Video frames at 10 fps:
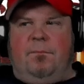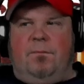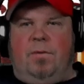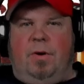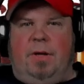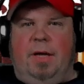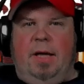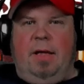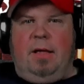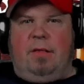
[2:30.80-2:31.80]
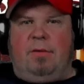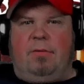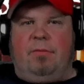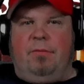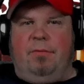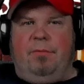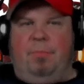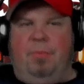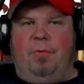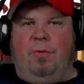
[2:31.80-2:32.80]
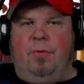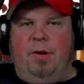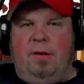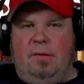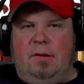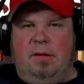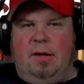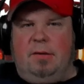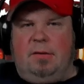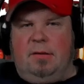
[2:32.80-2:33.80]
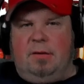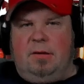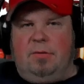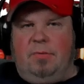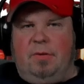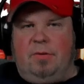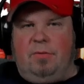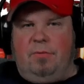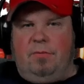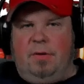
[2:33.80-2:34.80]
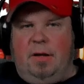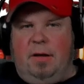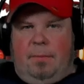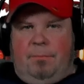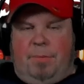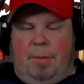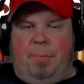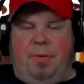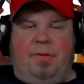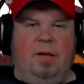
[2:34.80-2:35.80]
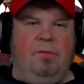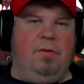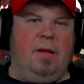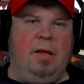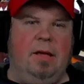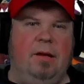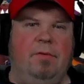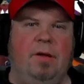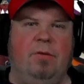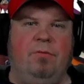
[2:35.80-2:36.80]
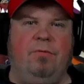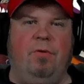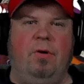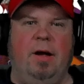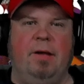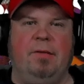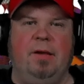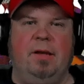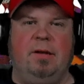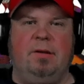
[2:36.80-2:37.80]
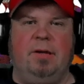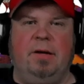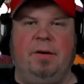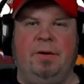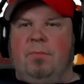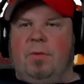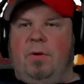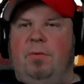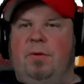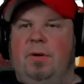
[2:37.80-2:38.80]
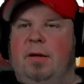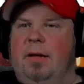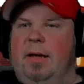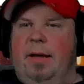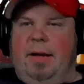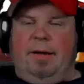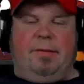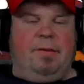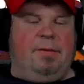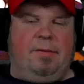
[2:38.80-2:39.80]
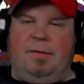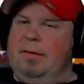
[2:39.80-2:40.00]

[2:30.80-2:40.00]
okay, jetzt beruhigt sich die ganze Situation wieder. Dann passieren wieder irgendwelche unvorhergesehenen Dinge. Und ey, das ist.